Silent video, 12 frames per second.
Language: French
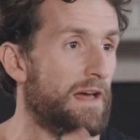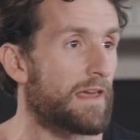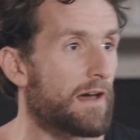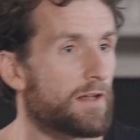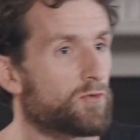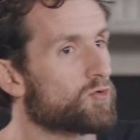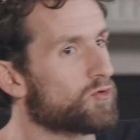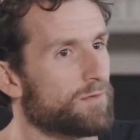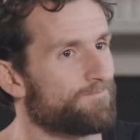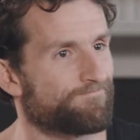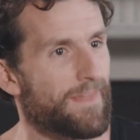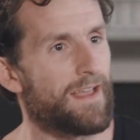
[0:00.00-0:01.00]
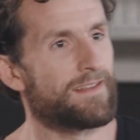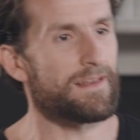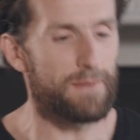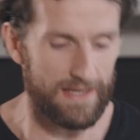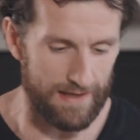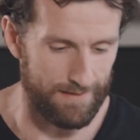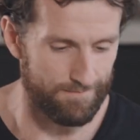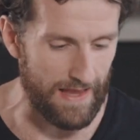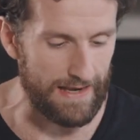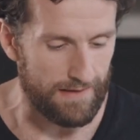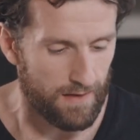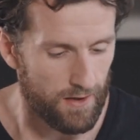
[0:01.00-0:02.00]
bagarre ah, toujours. C'est bagarre.
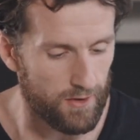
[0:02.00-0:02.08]
Allez,